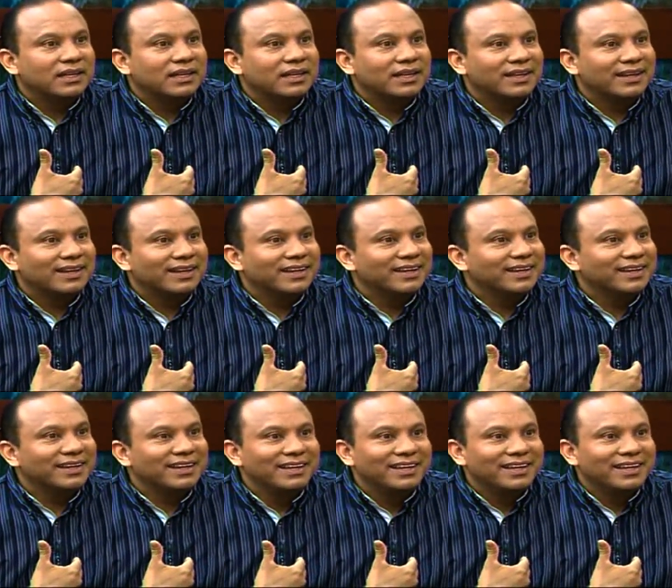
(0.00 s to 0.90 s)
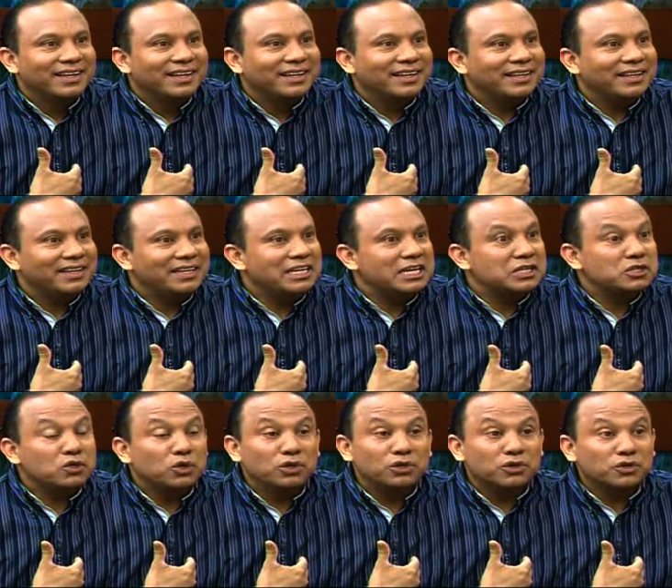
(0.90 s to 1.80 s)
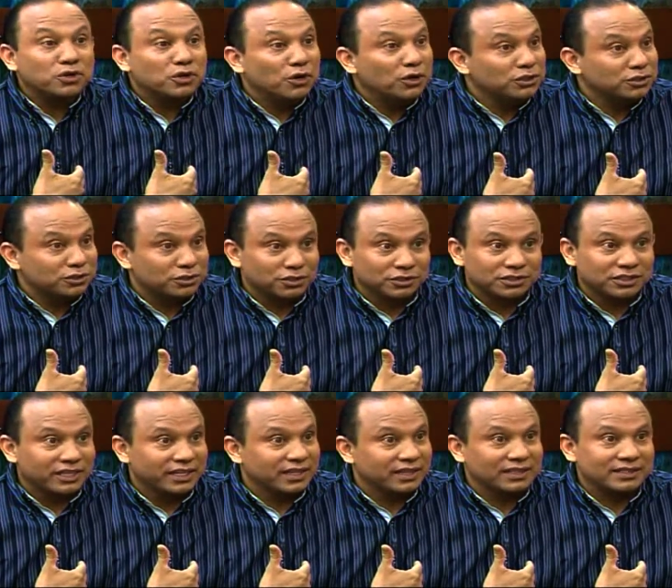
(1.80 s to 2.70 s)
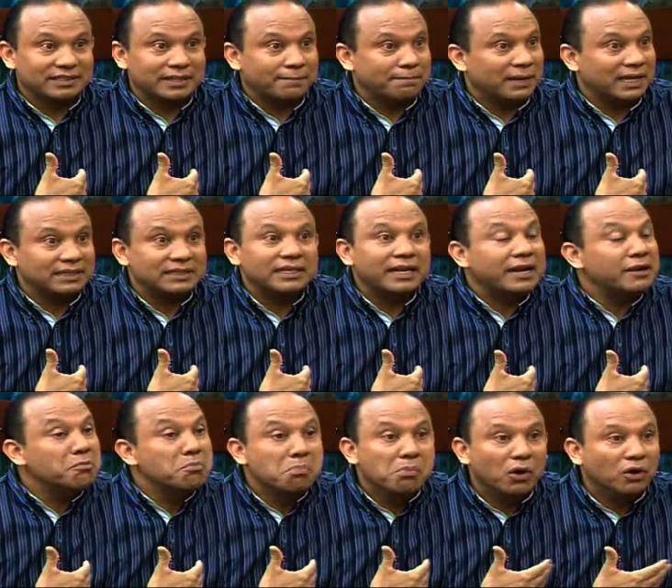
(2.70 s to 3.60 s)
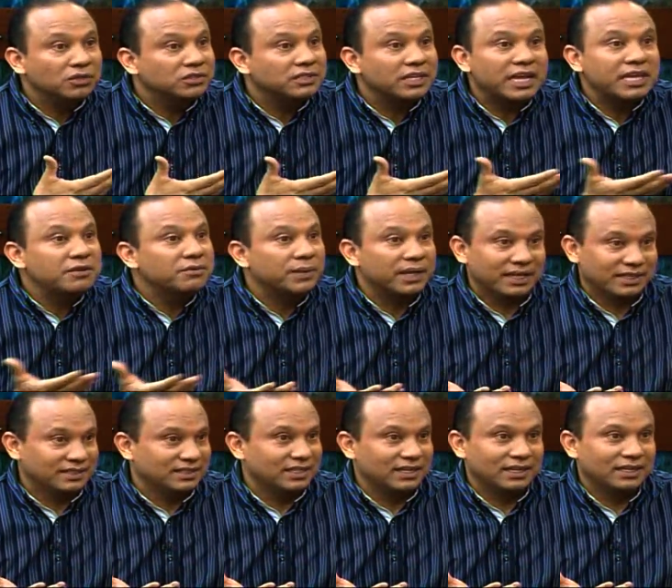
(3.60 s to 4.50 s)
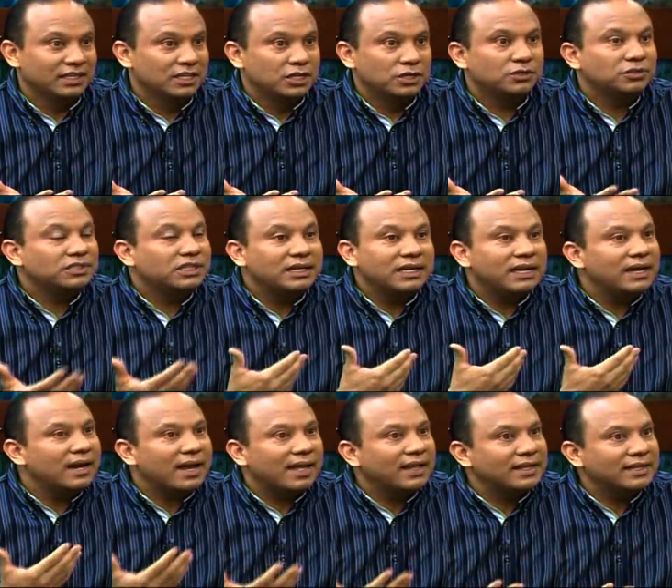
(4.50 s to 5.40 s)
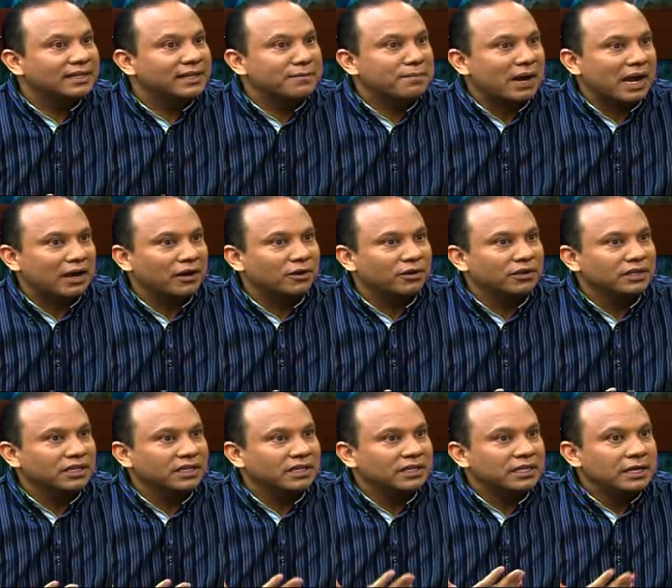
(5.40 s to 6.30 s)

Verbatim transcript: y es honroso ser de esta patria hermosa y bella. No tiene nada de malo.